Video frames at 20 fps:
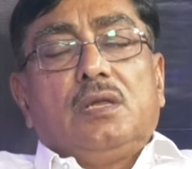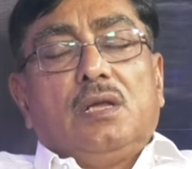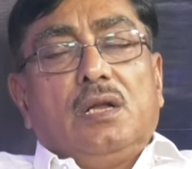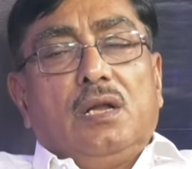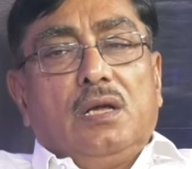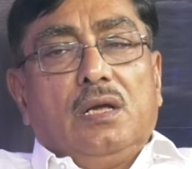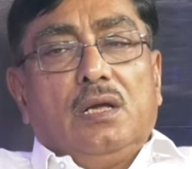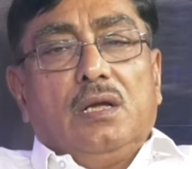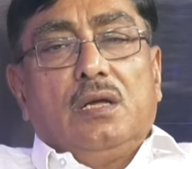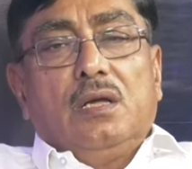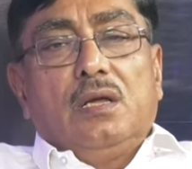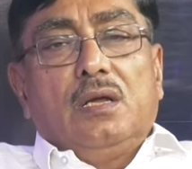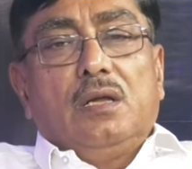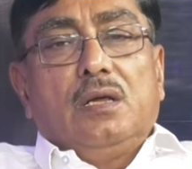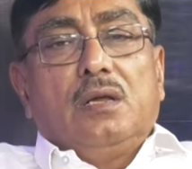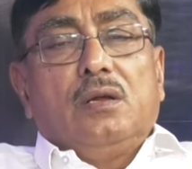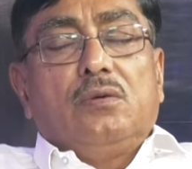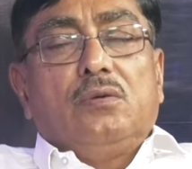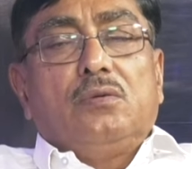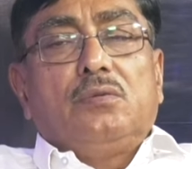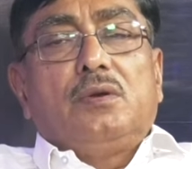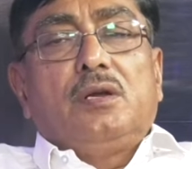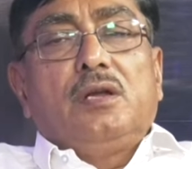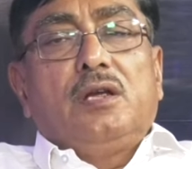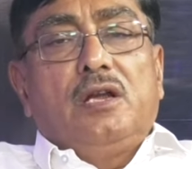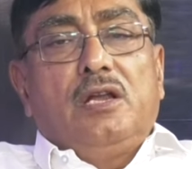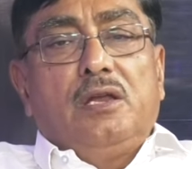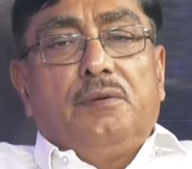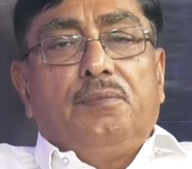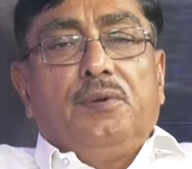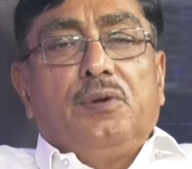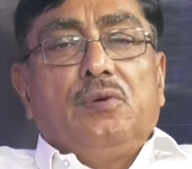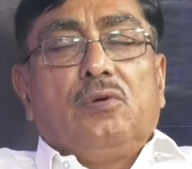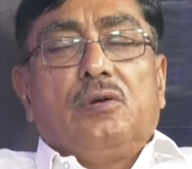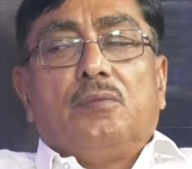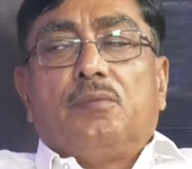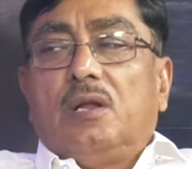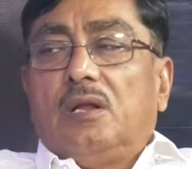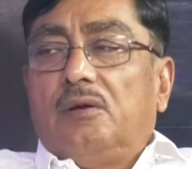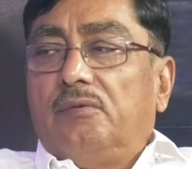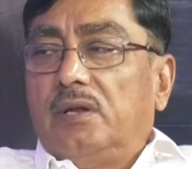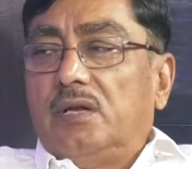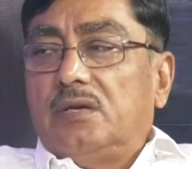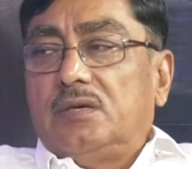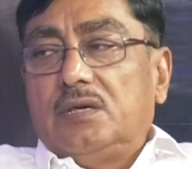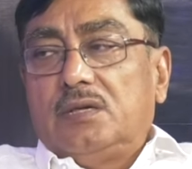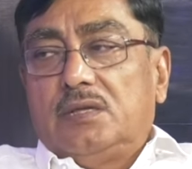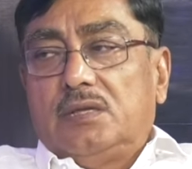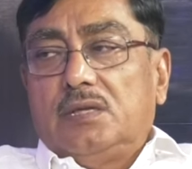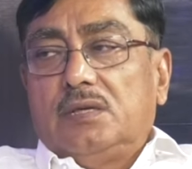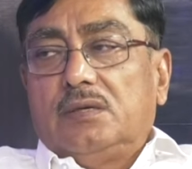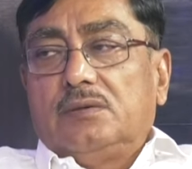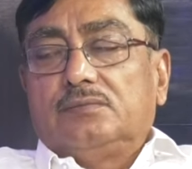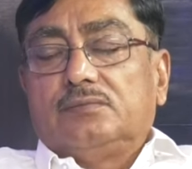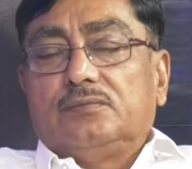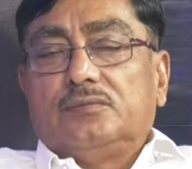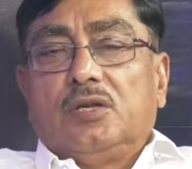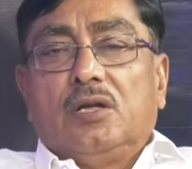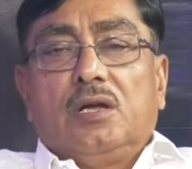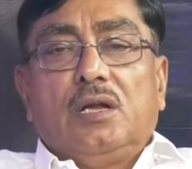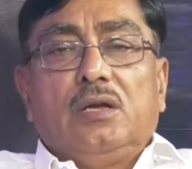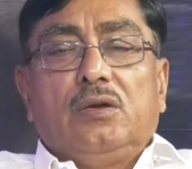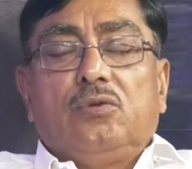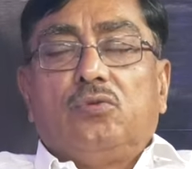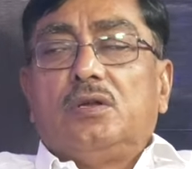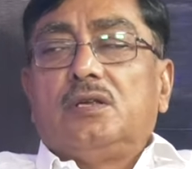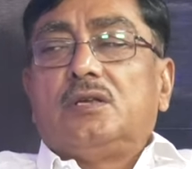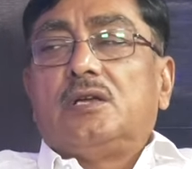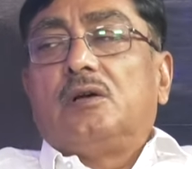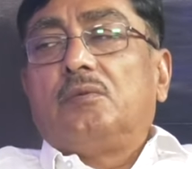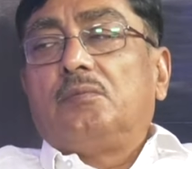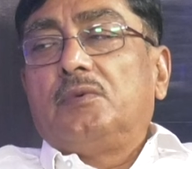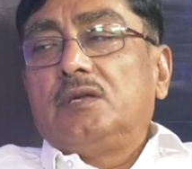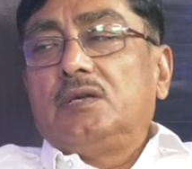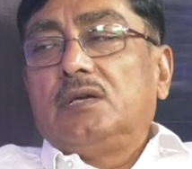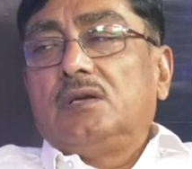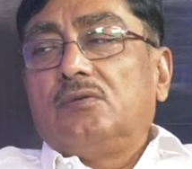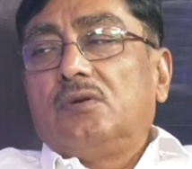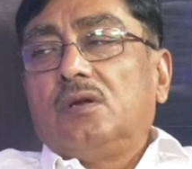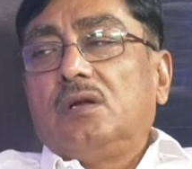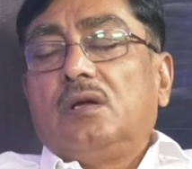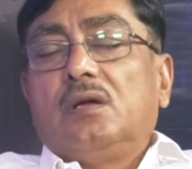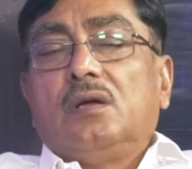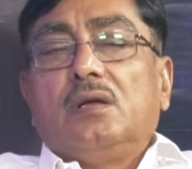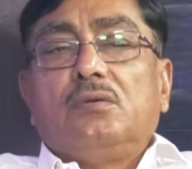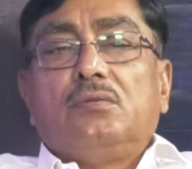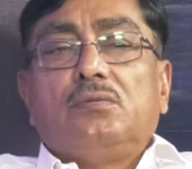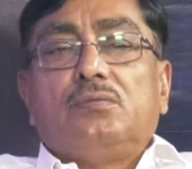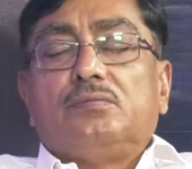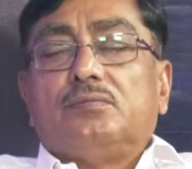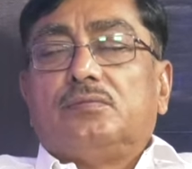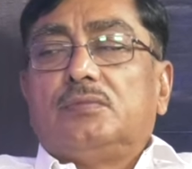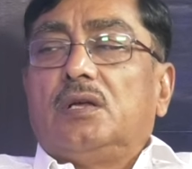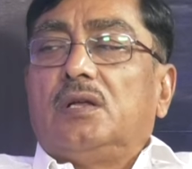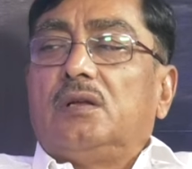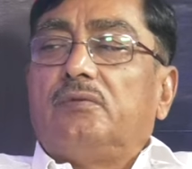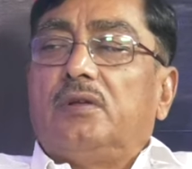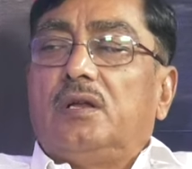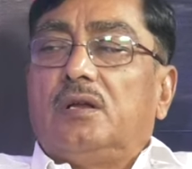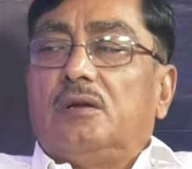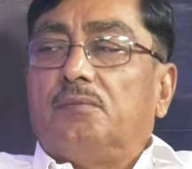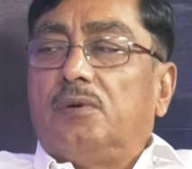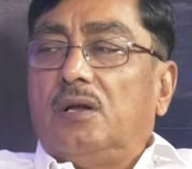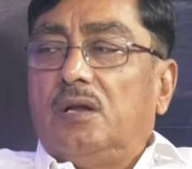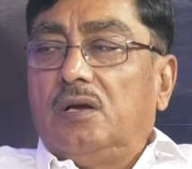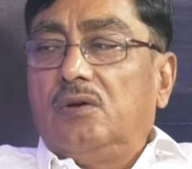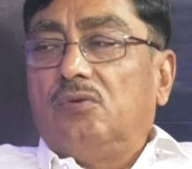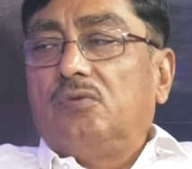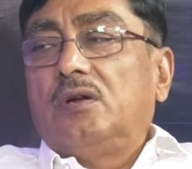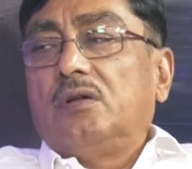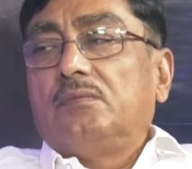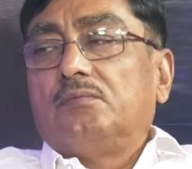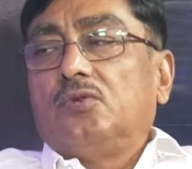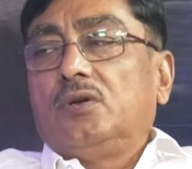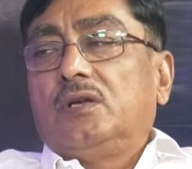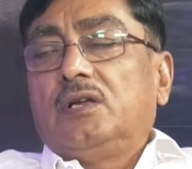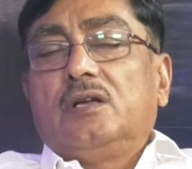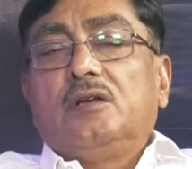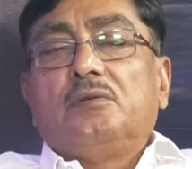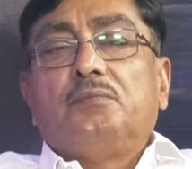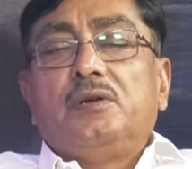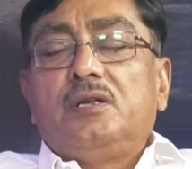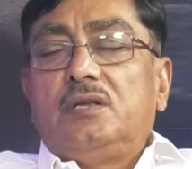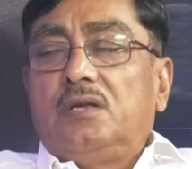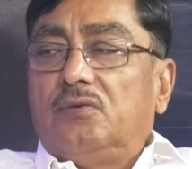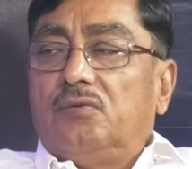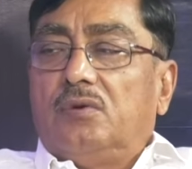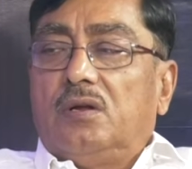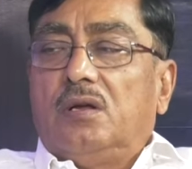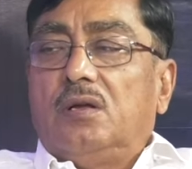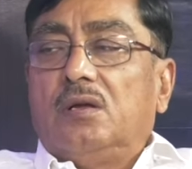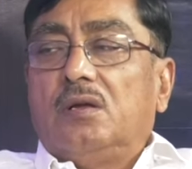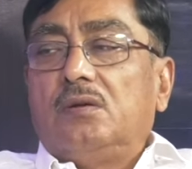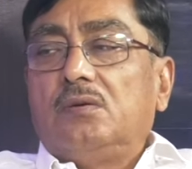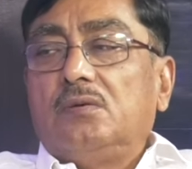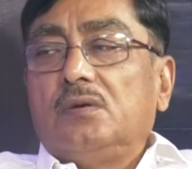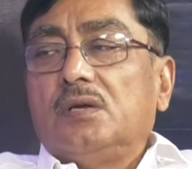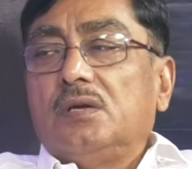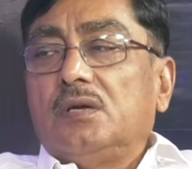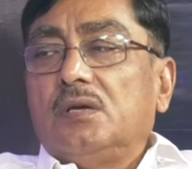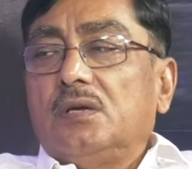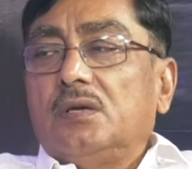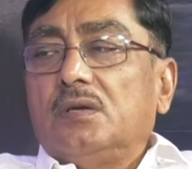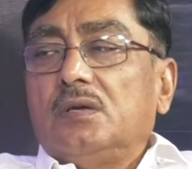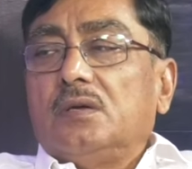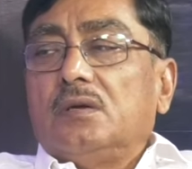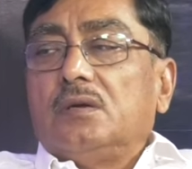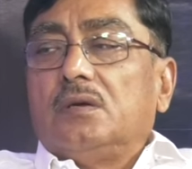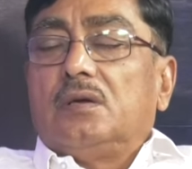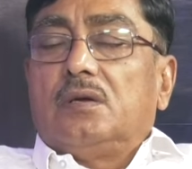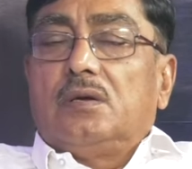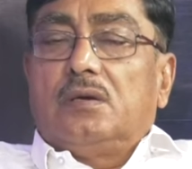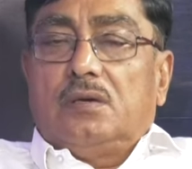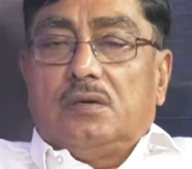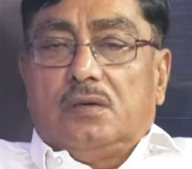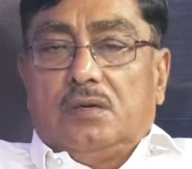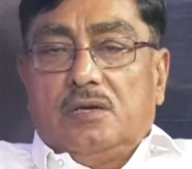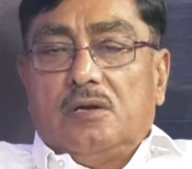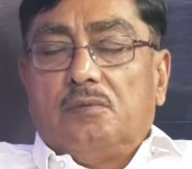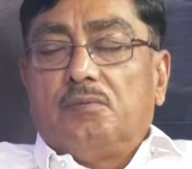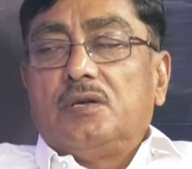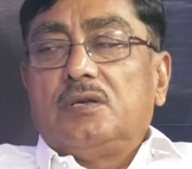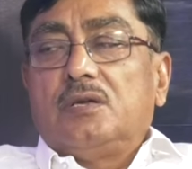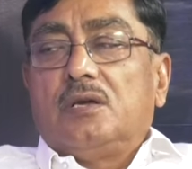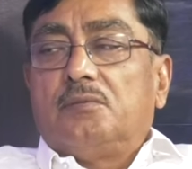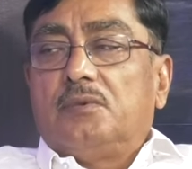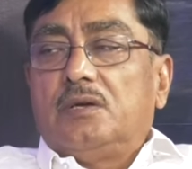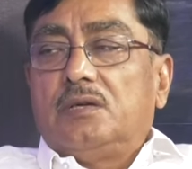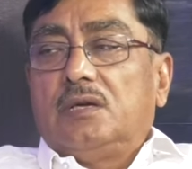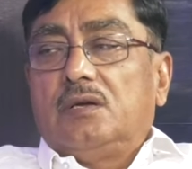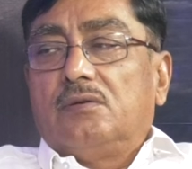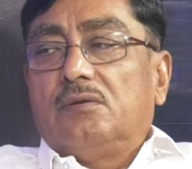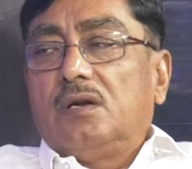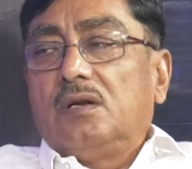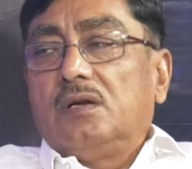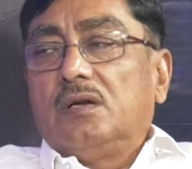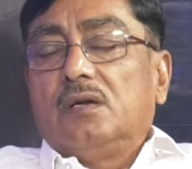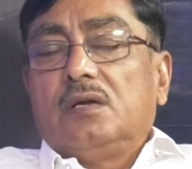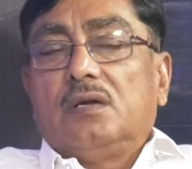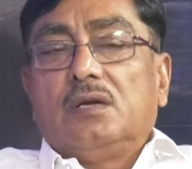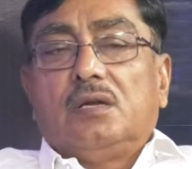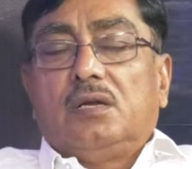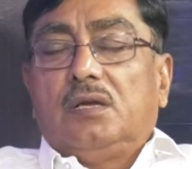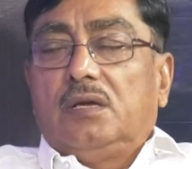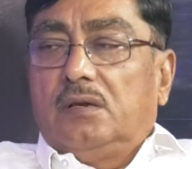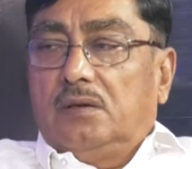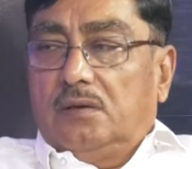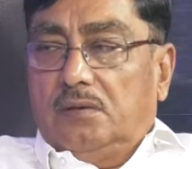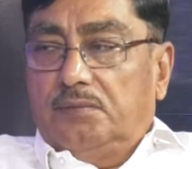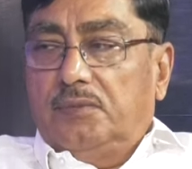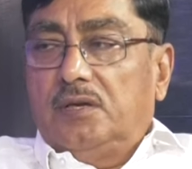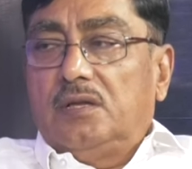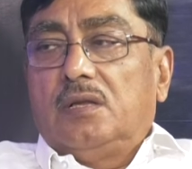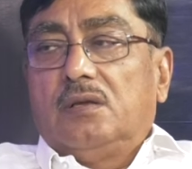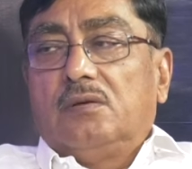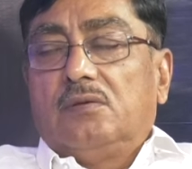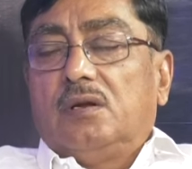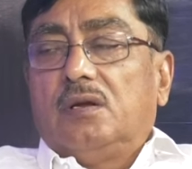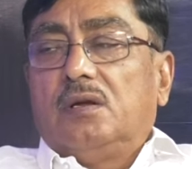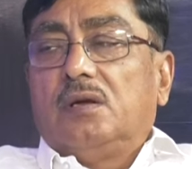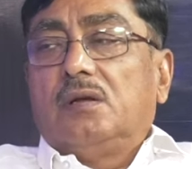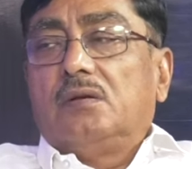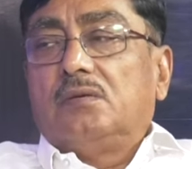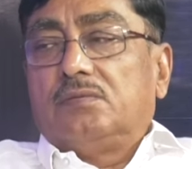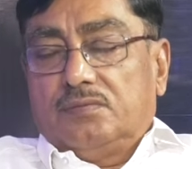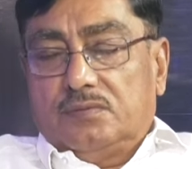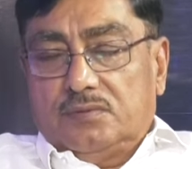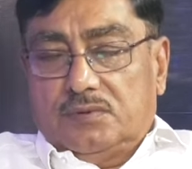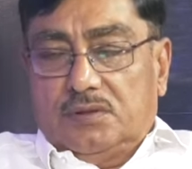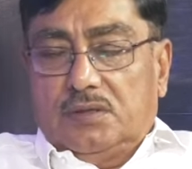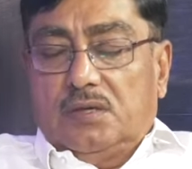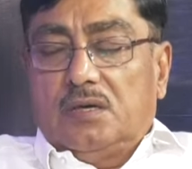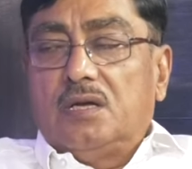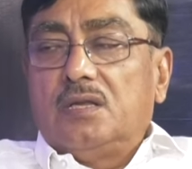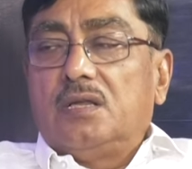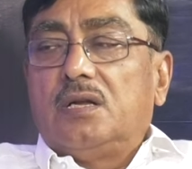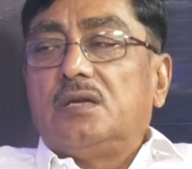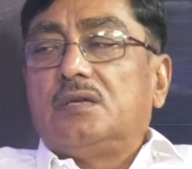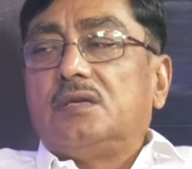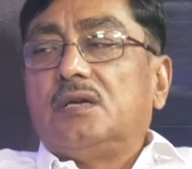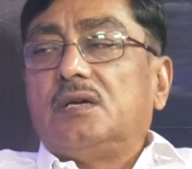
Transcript: తెలంగాణలో టీడీపీ ఒక బలమైన శక్తి దానికి కొన్ని సామాజిక వర్గాలు దాని వెనుక బలంగా ఉండే ముఖ్యంగా బీసీ వర్గాలు అటు కమ్మ సామాజిక వర్గం కానీ మిగతా వర్గాలు ఆంధ్ర